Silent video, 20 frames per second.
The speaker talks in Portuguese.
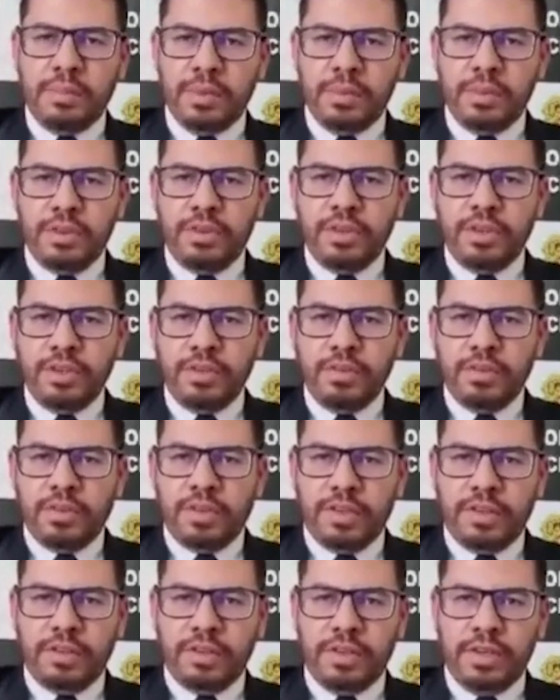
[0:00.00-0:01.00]
por
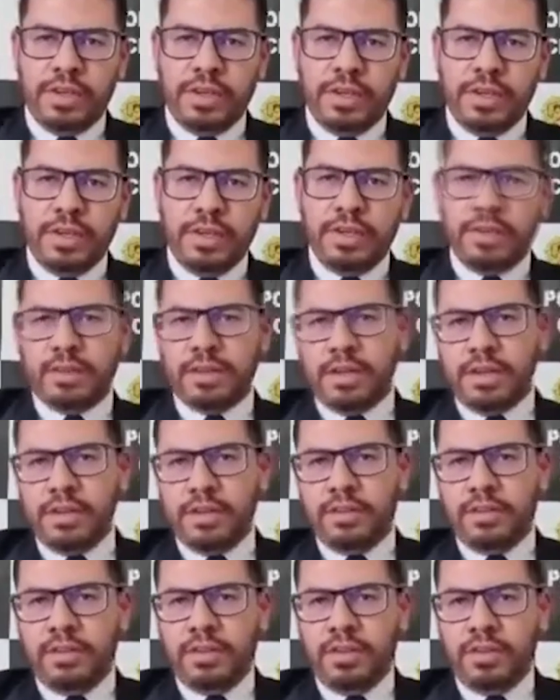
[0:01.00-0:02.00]
motivos a serem
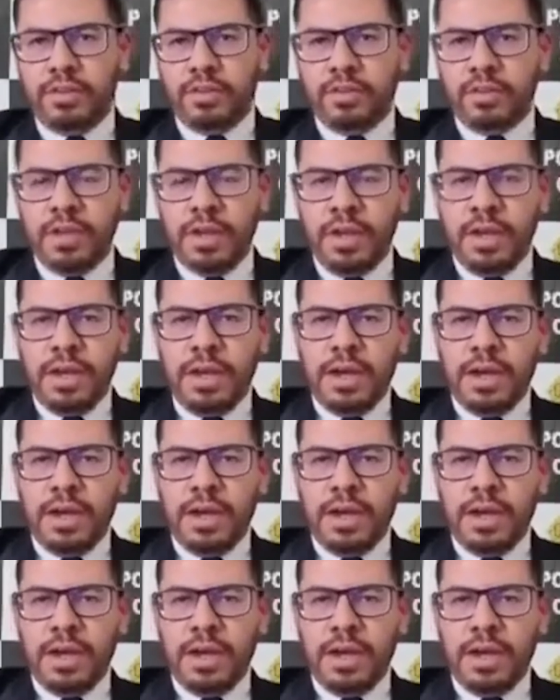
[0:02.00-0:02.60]
esclarecidos,